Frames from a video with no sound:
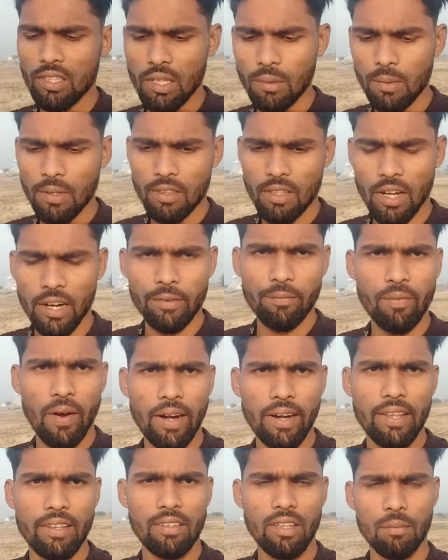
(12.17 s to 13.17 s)
किसी भी थर्ड
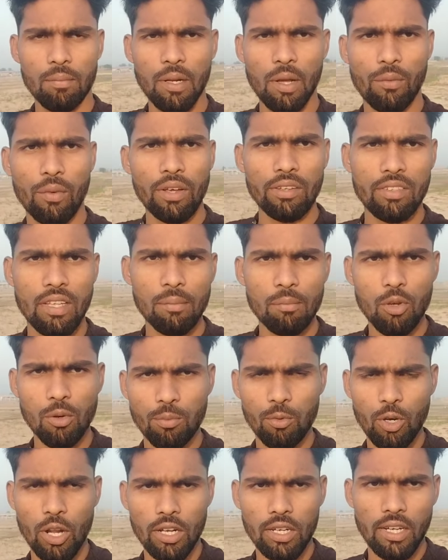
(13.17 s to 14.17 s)
पार्टी से अपना वॉच टाइम
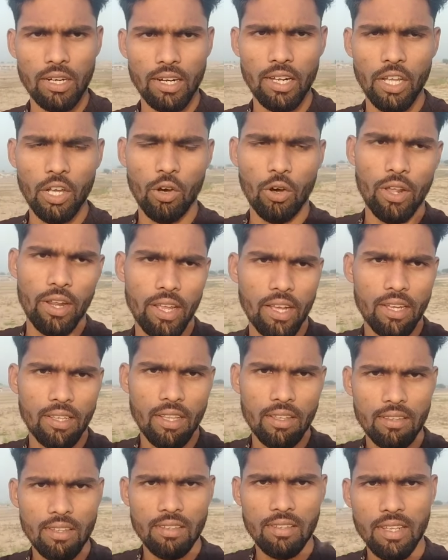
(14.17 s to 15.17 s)
को पूरा कर रहे हैं और
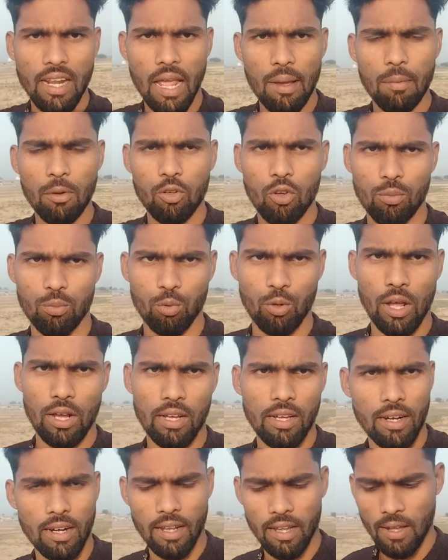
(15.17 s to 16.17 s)
एक हज़ार सब्सक्राइबर को
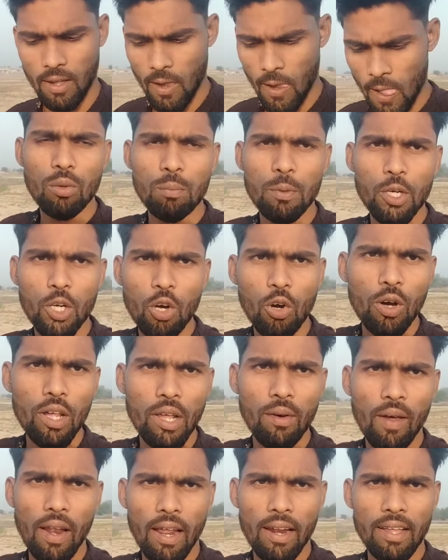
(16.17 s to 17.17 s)
पूरा कर रहे हैं कि जो वीडियो
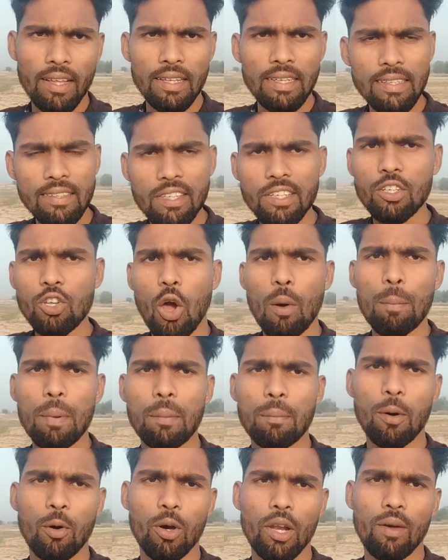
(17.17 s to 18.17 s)
होने वाला ना इसी
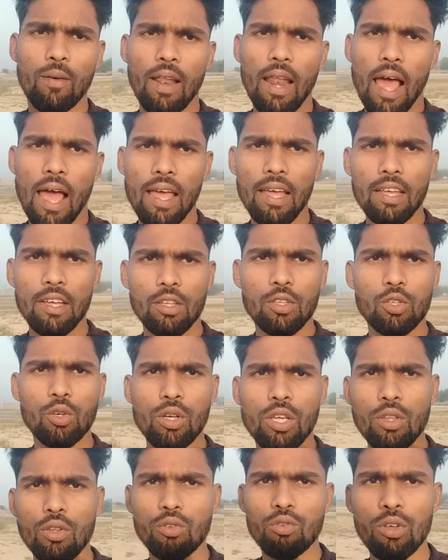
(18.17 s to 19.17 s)
टॉपिक पर होने वाला है
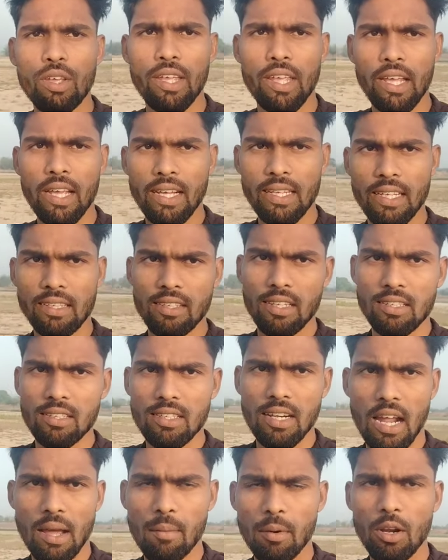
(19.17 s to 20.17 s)
जो कि दोस्तों एक हज़ार
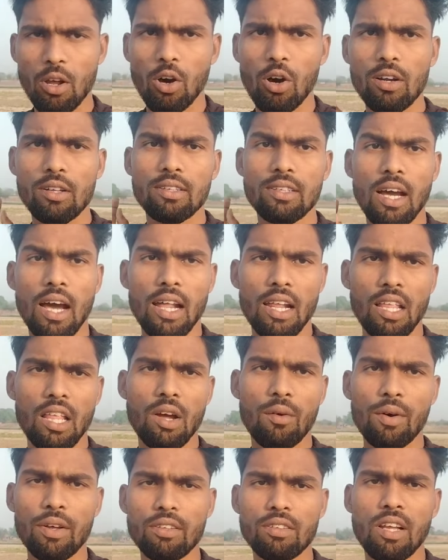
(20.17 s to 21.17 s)
सब्सक्राइबर और चार
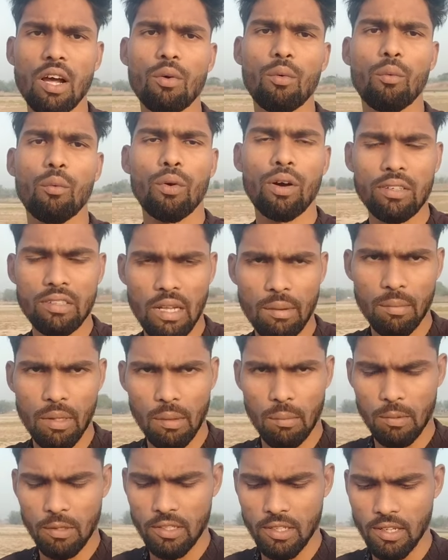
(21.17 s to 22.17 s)
हज़ार का वॉच टाइम
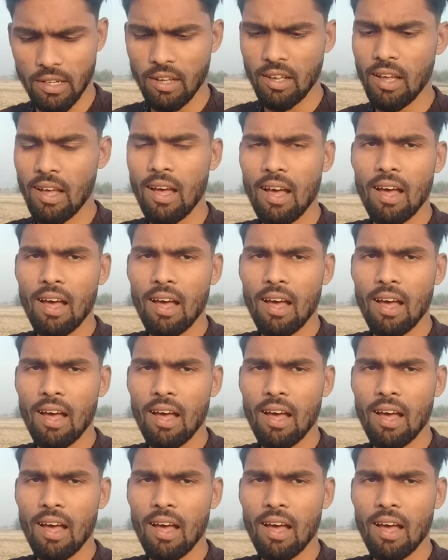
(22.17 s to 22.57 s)
के पीछे